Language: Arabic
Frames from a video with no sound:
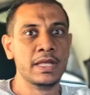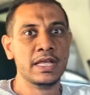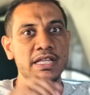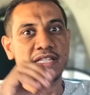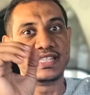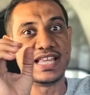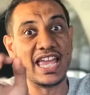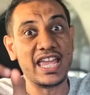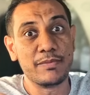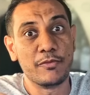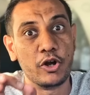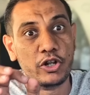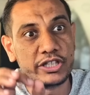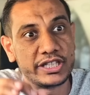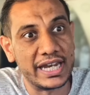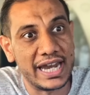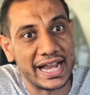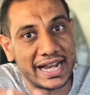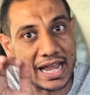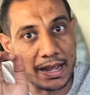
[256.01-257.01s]
زي ما قلت
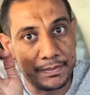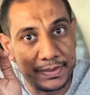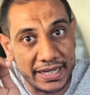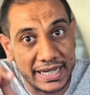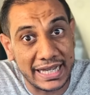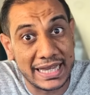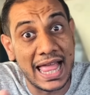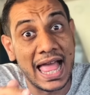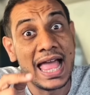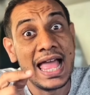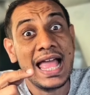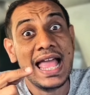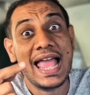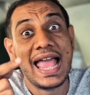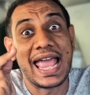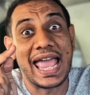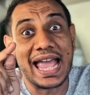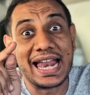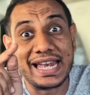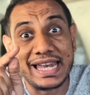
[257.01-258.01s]
لك قبل كده
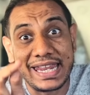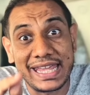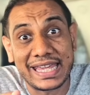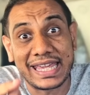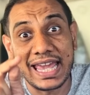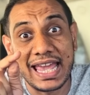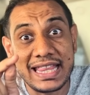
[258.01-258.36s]
خليك